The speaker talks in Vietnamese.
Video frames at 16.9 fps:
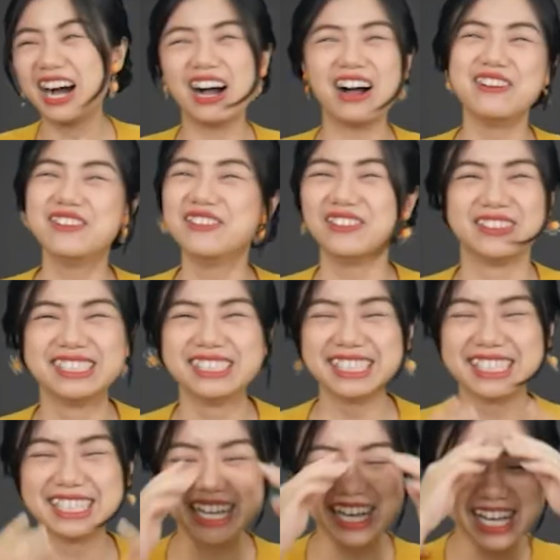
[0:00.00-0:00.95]
không
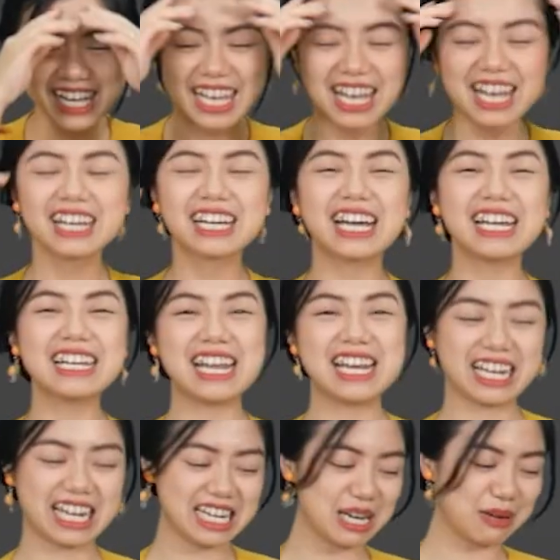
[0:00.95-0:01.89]
cái này
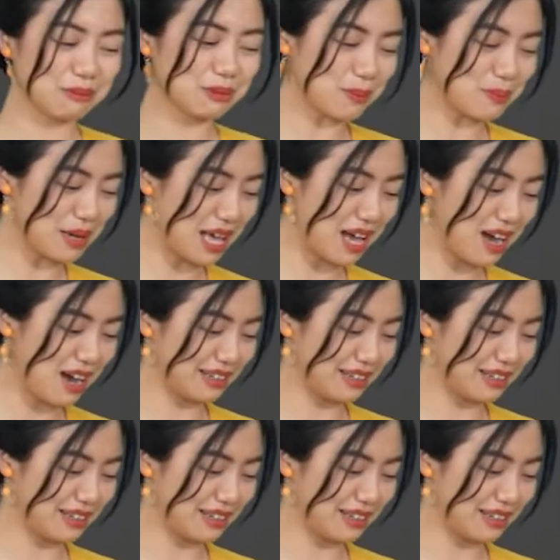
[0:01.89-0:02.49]
là cái nấm súp lơ